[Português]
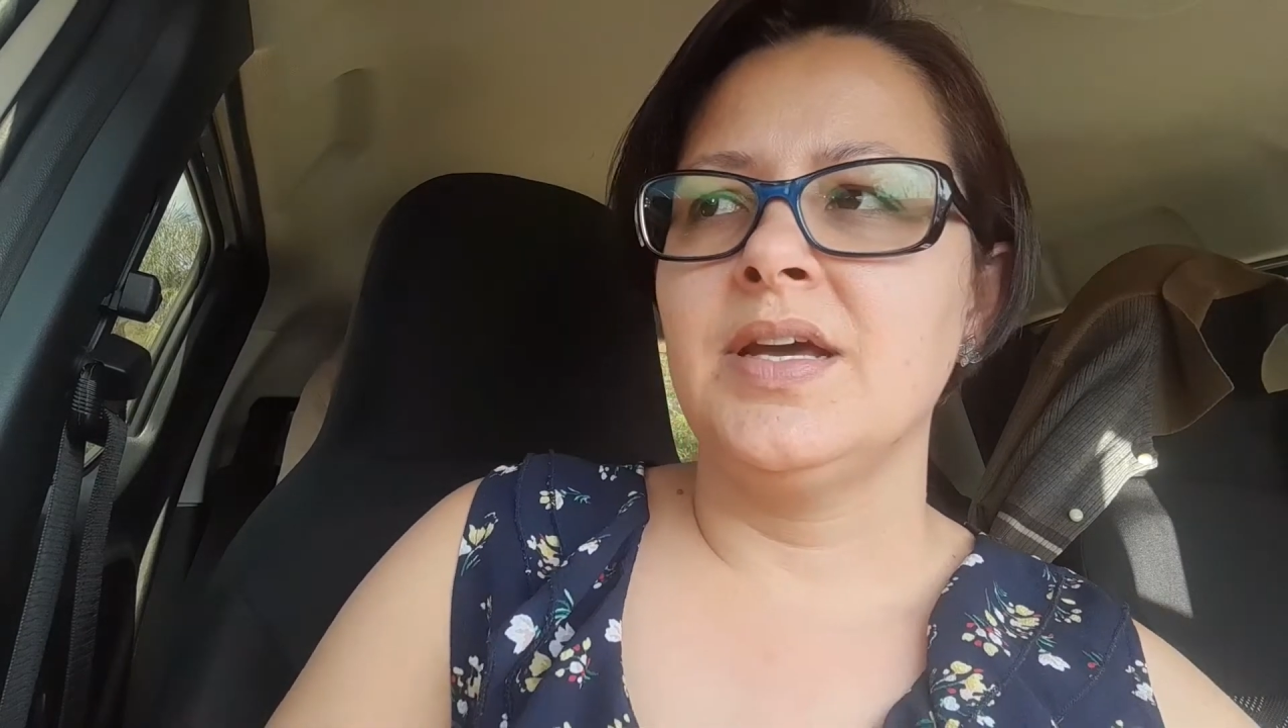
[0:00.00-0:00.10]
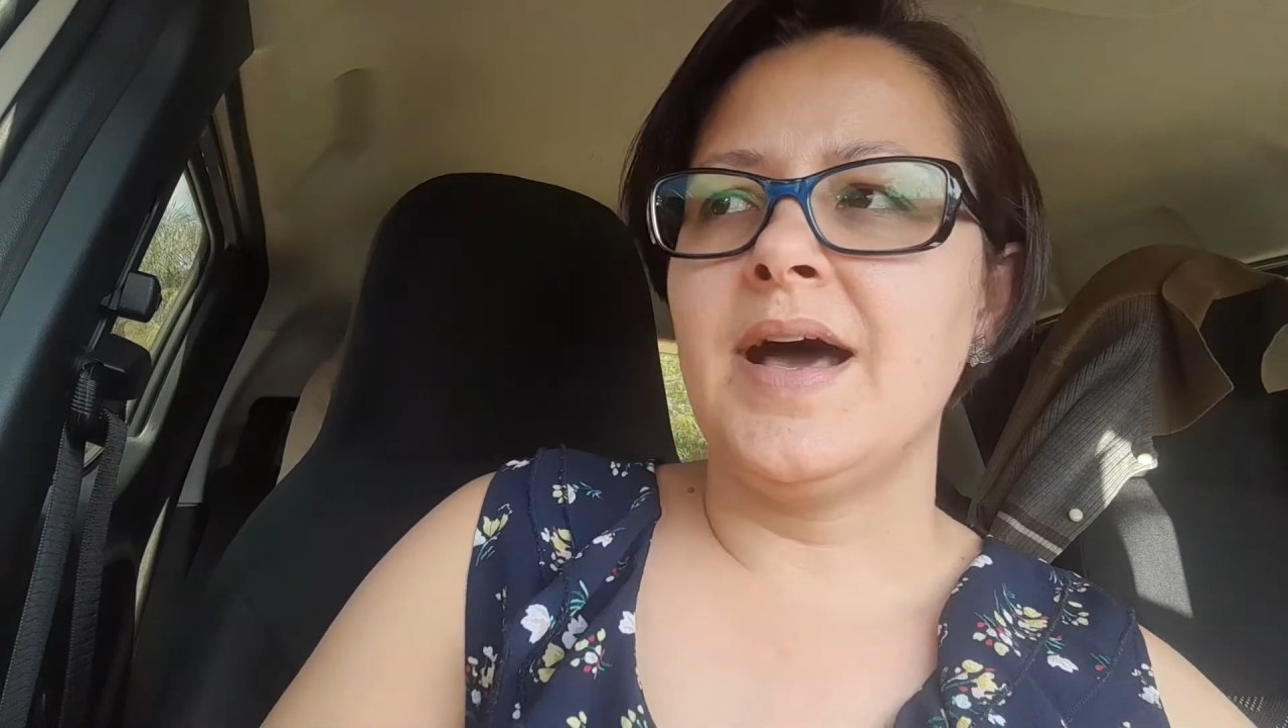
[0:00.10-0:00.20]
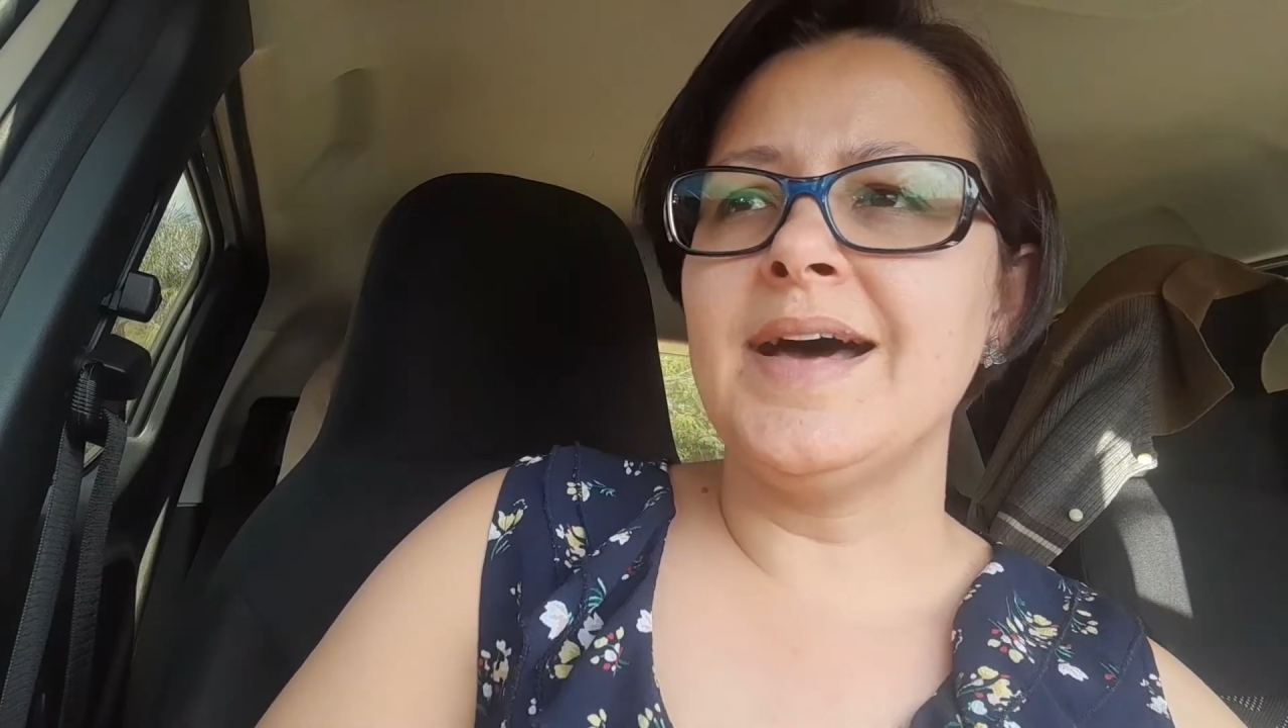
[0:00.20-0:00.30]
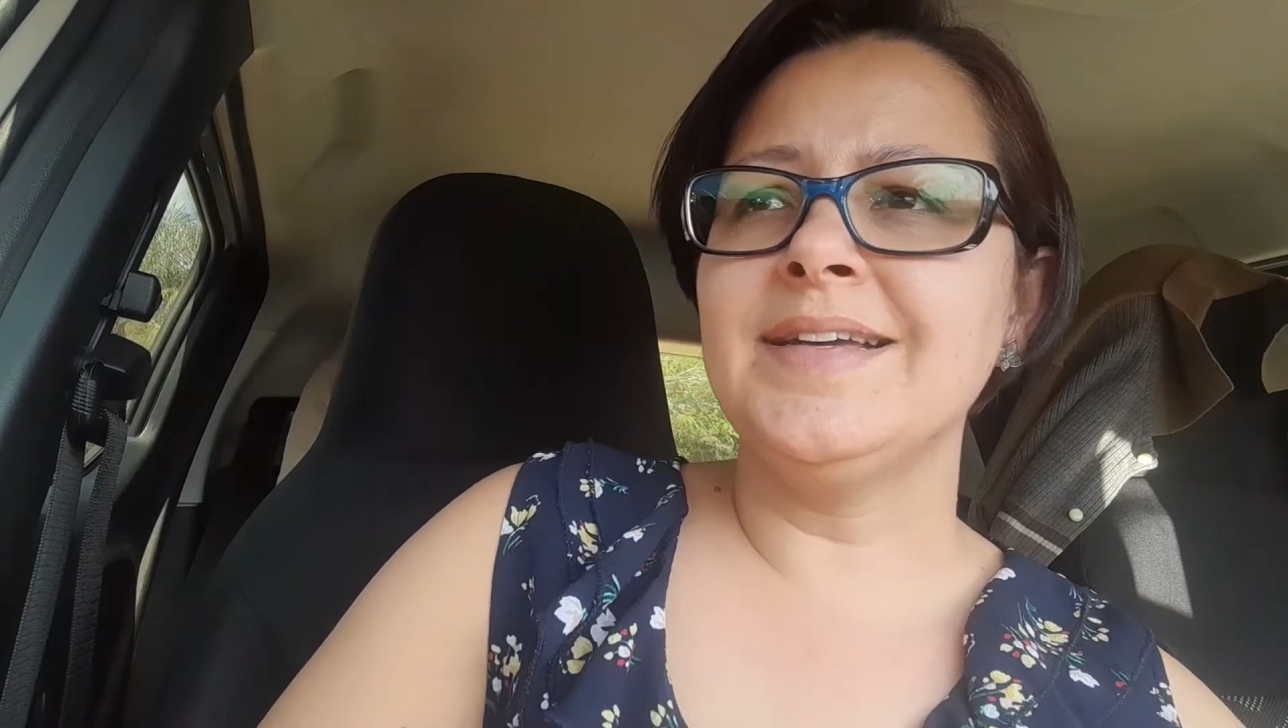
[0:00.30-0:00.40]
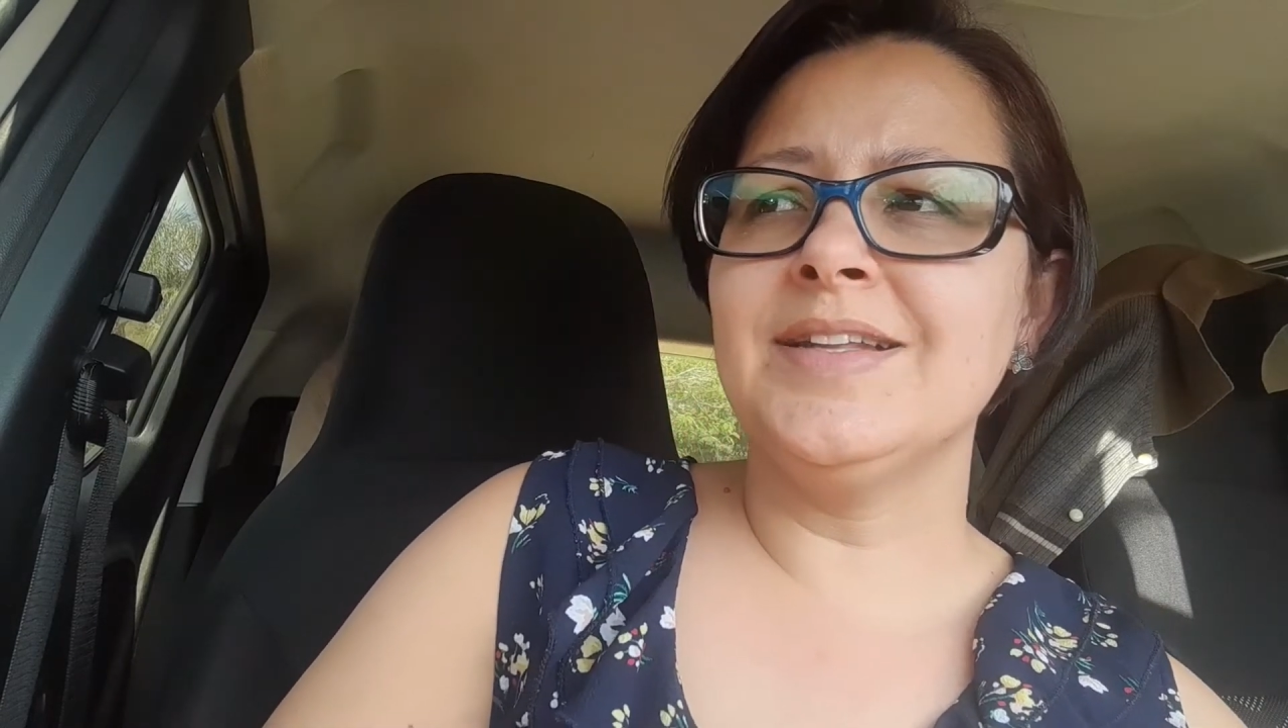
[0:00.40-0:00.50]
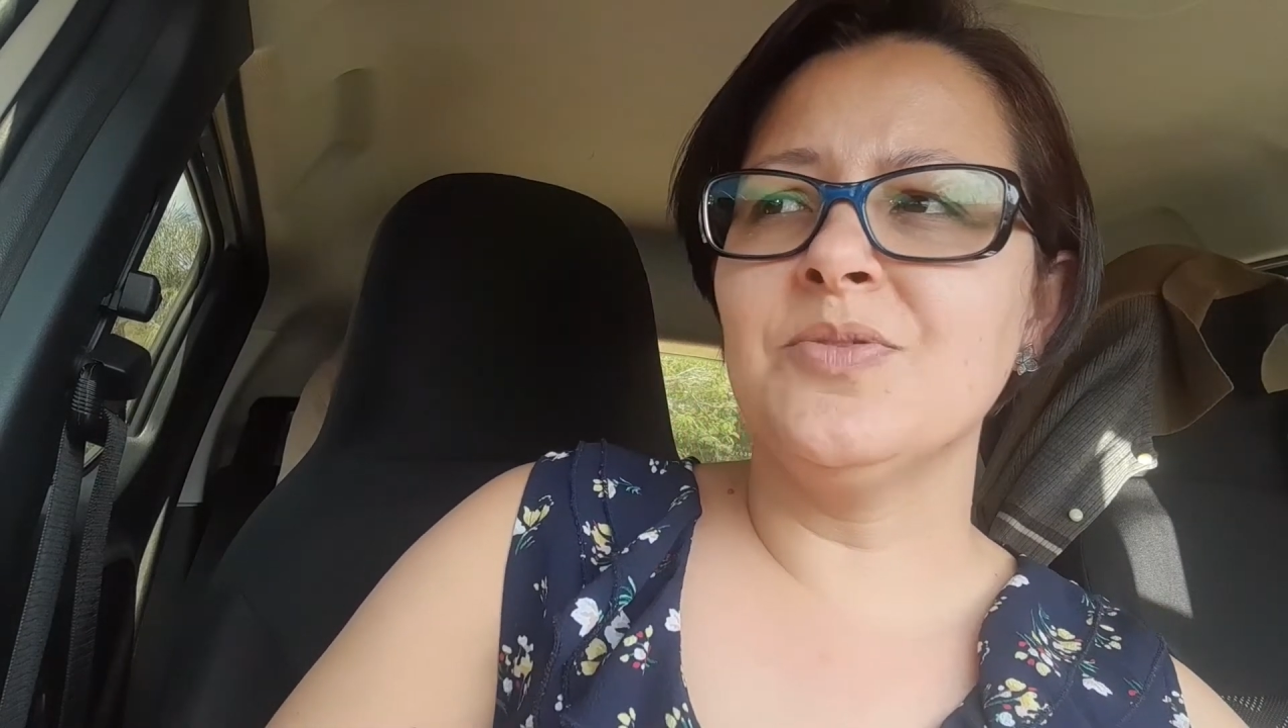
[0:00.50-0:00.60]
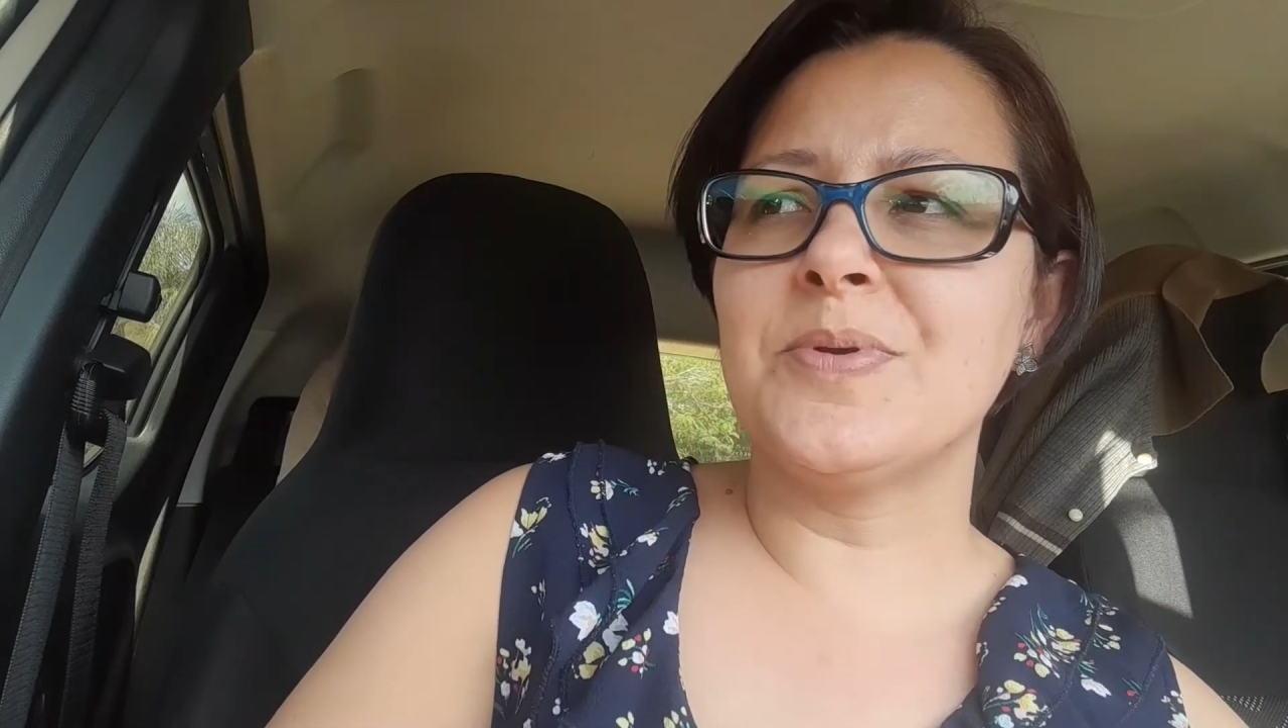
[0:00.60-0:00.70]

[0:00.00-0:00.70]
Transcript: Aí deu